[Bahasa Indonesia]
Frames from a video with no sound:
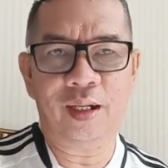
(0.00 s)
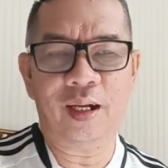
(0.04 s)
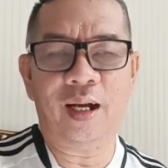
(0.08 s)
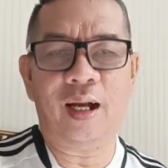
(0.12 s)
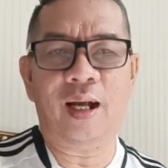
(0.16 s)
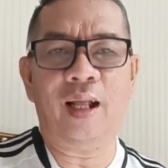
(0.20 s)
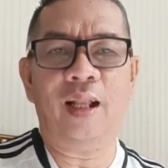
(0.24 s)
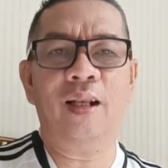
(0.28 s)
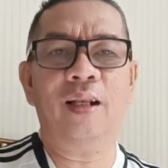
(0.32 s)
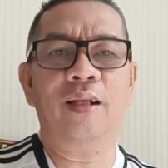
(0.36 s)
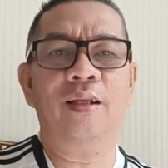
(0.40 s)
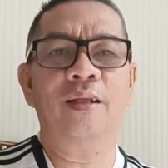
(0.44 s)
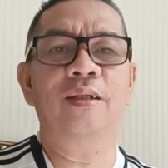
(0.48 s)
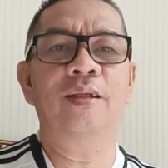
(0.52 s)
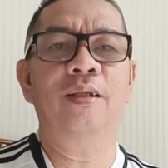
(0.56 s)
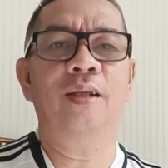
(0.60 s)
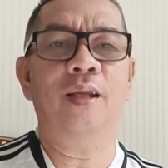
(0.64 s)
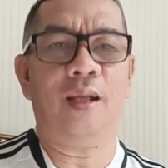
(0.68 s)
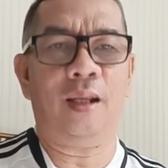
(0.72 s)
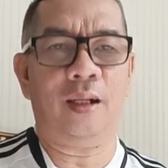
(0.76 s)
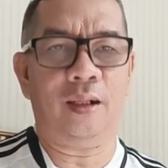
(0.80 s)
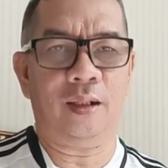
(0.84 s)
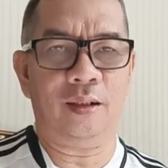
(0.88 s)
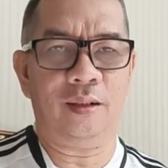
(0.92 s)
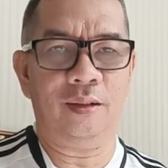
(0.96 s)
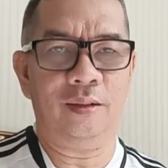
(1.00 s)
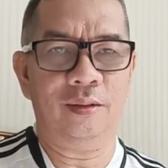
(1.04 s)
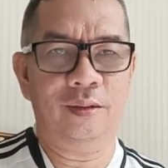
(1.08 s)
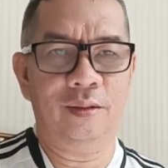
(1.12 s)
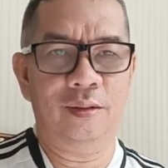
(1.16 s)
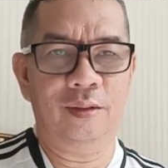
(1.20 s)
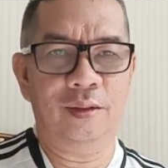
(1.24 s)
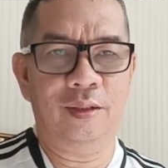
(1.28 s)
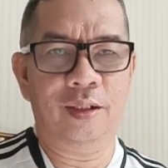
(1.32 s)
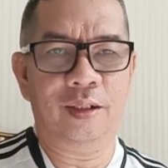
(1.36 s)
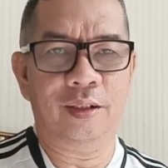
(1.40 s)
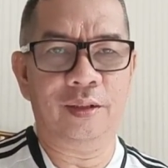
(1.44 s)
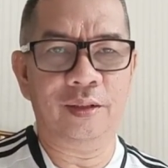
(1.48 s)
Al Hilal
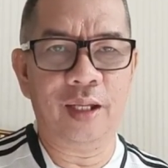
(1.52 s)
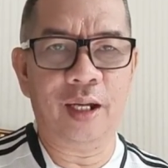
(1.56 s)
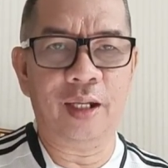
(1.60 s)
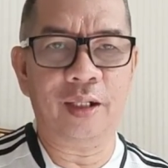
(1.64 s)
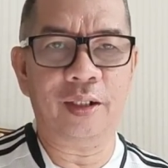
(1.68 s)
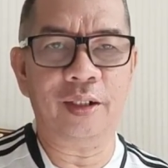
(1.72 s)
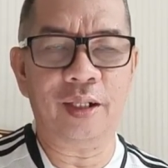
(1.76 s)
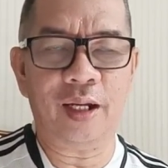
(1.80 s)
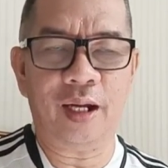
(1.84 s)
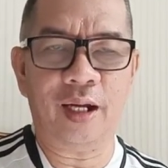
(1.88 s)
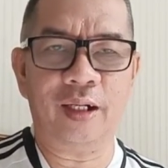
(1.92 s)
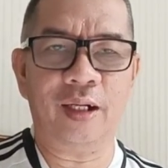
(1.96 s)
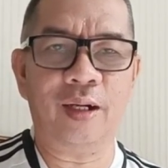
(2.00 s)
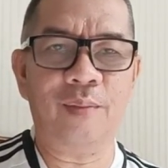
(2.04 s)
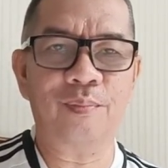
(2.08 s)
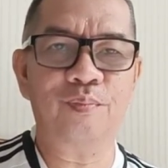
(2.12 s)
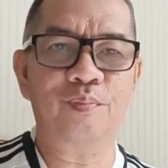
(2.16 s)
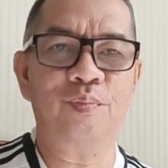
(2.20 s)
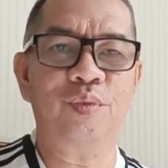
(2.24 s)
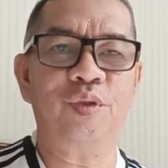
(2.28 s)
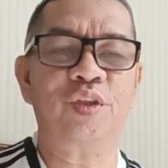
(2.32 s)
dari Arab